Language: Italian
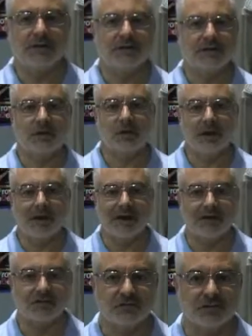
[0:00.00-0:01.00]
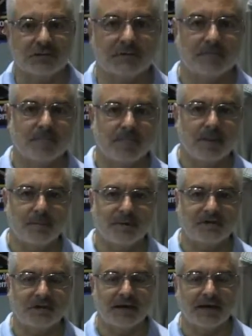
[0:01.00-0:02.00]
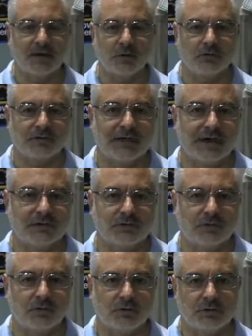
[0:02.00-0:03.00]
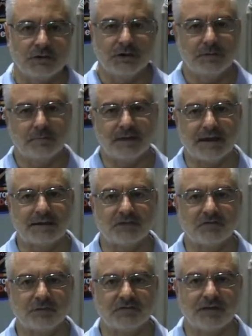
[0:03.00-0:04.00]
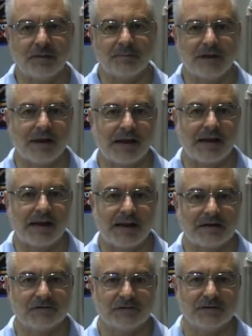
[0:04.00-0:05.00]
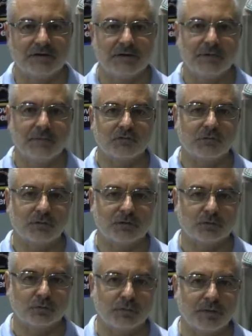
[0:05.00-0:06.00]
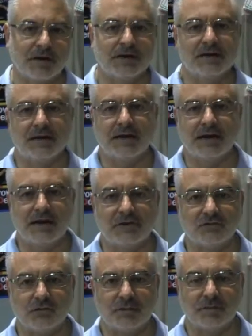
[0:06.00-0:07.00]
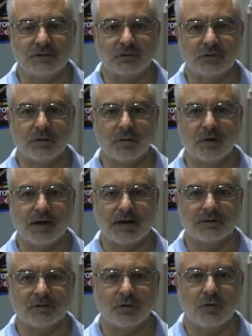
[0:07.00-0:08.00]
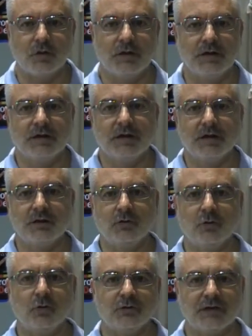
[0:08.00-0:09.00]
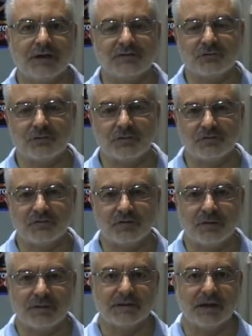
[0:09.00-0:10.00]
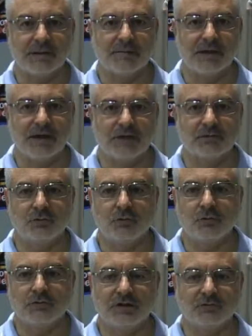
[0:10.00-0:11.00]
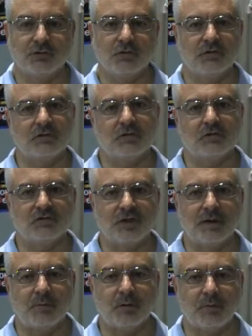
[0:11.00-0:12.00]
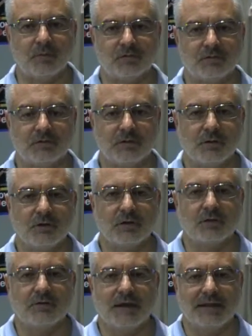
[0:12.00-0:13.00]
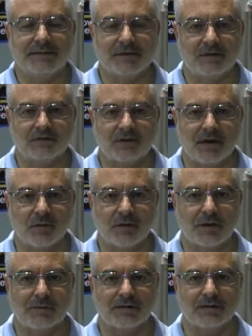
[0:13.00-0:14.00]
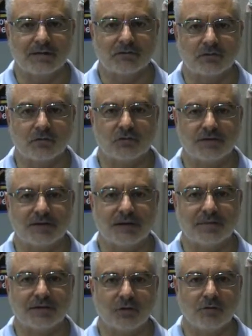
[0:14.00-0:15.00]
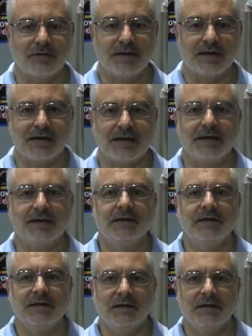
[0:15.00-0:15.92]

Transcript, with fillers: interrogarci per cercare non tanto perché è indispensabile l'analisi, ma soprattutto per il rilancio del Partito Democratico in un contesto decisamente cambiato, in un contesto dove noi siamo all'opposizione, dove altri chiamati, sono stati chiamati a governare